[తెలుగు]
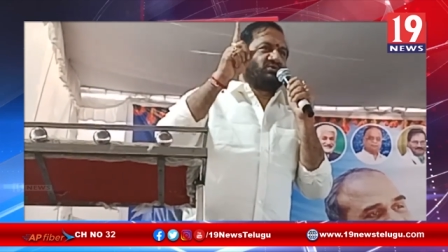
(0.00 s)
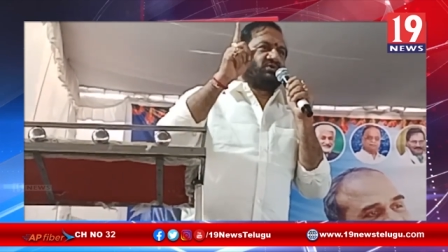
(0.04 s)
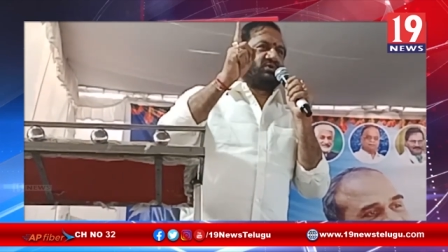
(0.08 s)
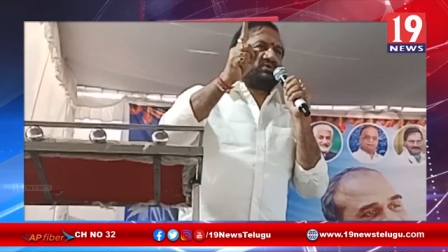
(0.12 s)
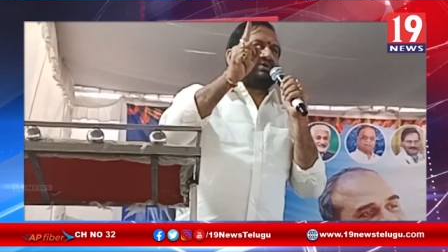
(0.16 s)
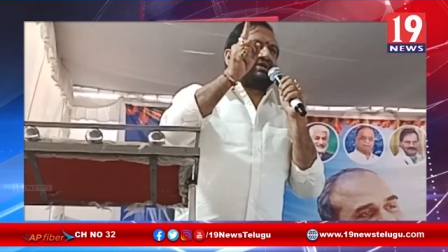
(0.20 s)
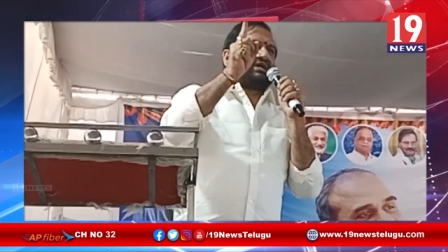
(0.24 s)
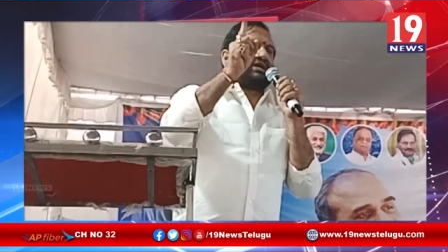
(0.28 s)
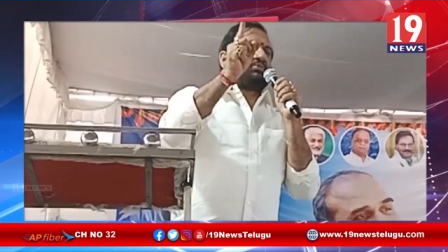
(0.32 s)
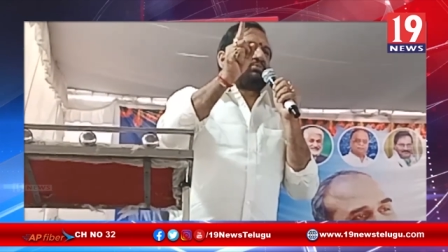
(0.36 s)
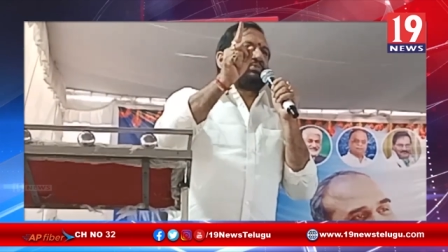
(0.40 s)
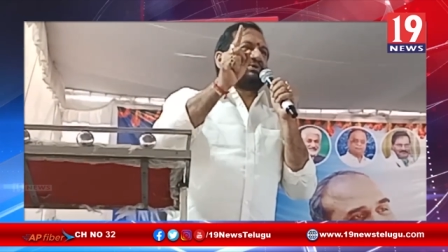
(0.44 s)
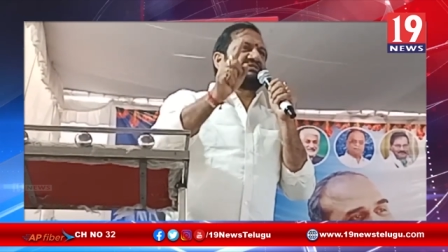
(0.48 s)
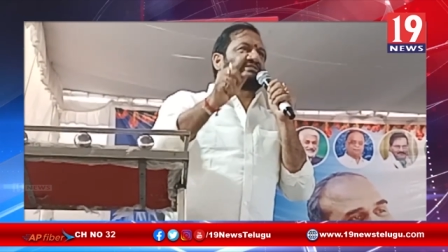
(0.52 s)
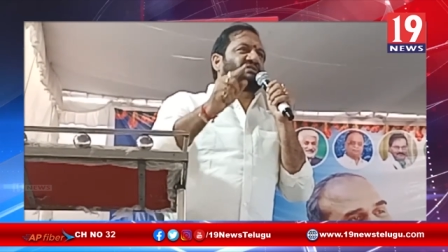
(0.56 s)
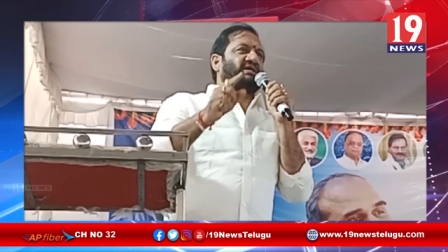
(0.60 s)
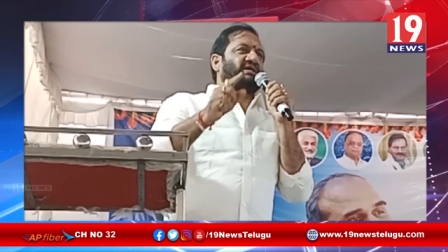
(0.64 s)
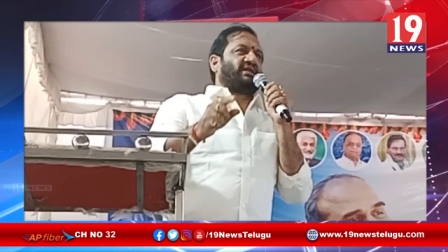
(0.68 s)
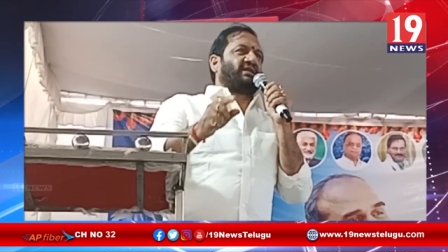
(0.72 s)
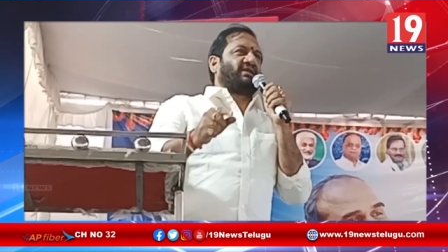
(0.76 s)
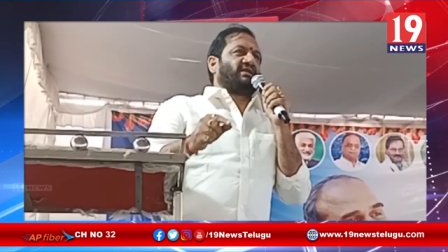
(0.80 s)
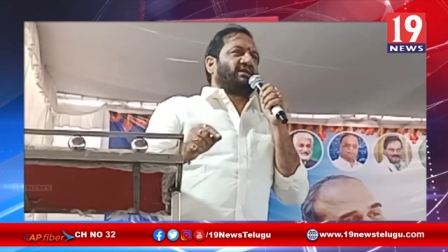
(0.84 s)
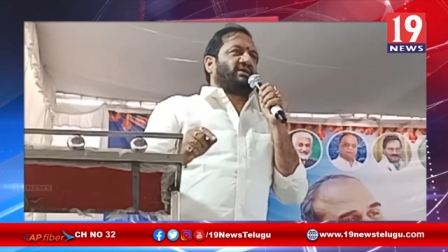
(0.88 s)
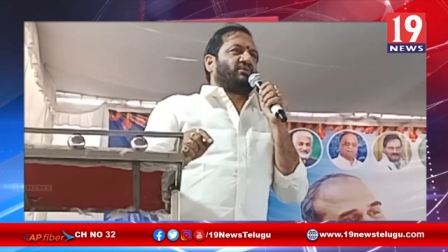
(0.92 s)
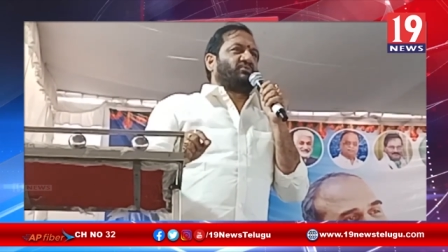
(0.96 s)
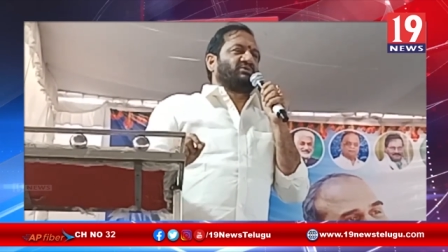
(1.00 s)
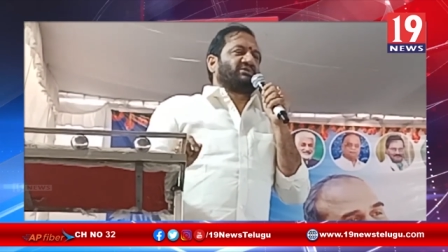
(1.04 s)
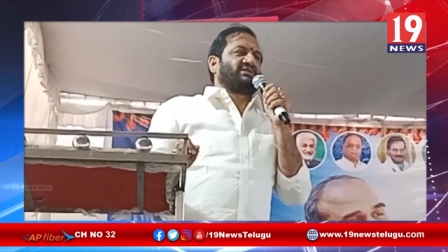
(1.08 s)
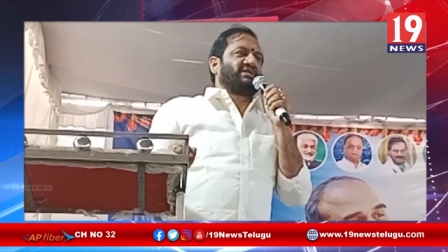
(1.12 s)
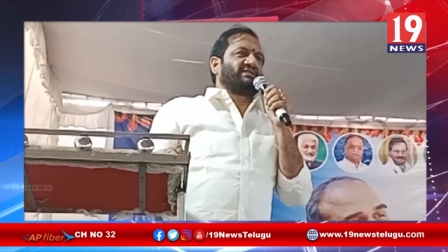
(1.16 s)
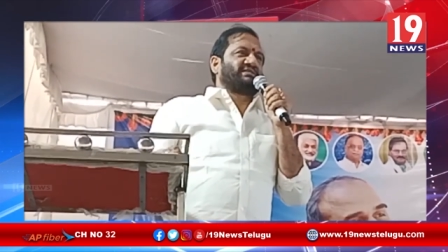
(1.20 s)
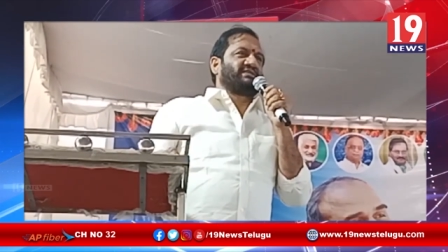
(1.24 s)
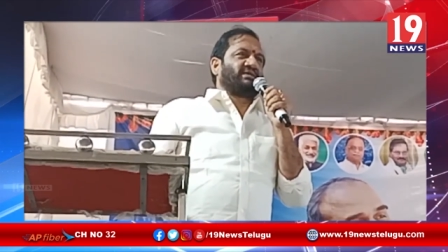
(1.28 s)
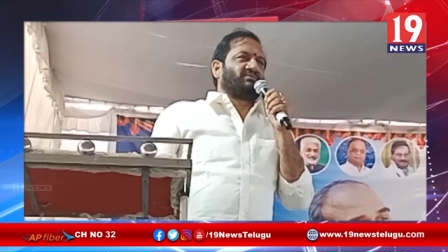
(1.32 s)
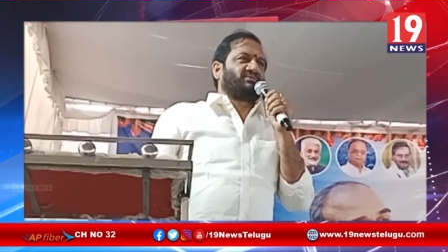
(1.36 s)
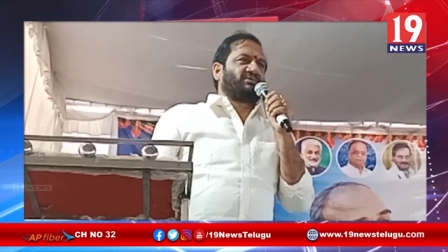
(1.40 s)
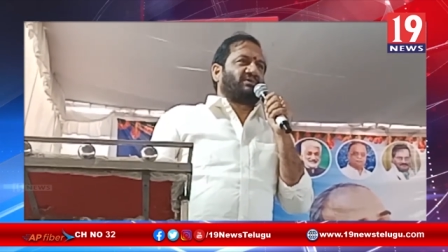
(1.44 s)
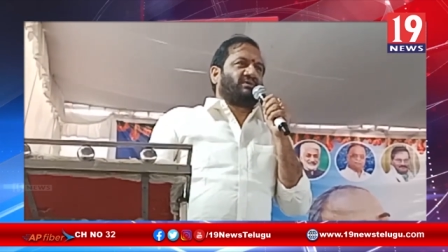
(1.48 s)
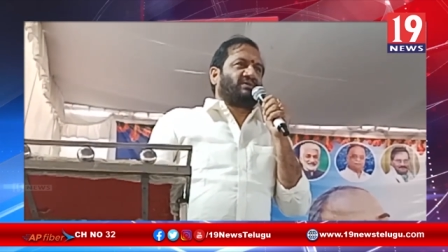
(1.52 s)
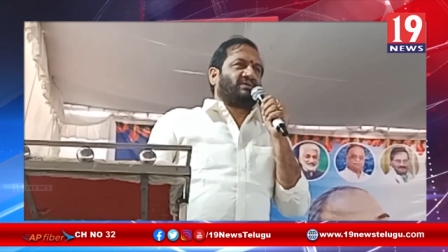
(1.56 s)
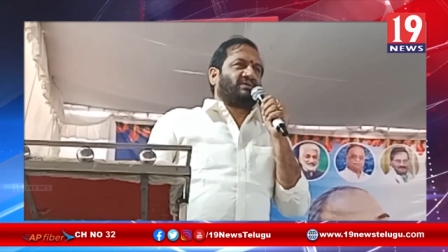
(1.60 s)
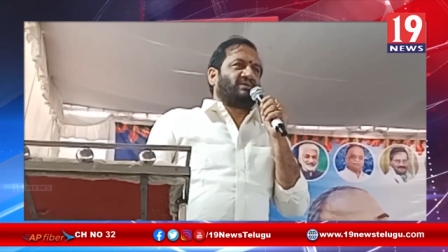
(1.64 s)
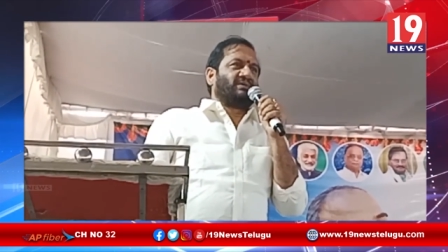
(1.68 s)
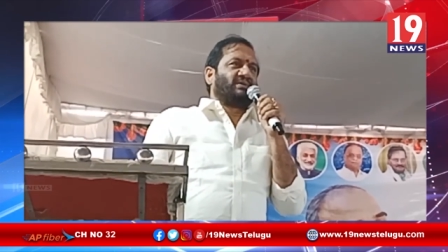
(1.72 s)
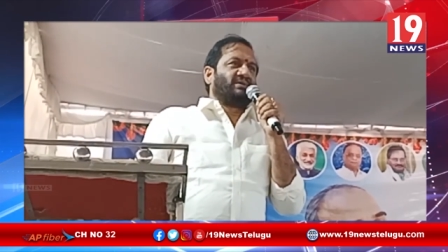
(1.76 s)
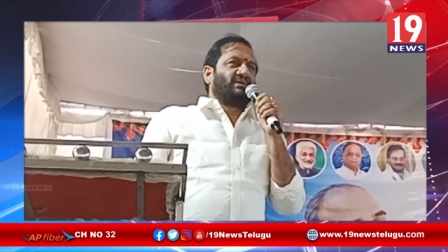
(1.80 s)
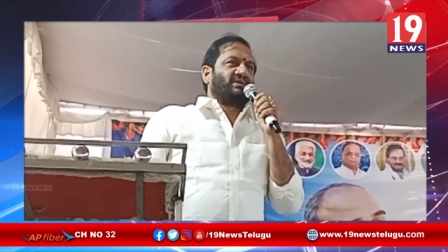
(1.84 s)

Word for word: ముందుకు నడిపించాలనే ఉద్దేశంతో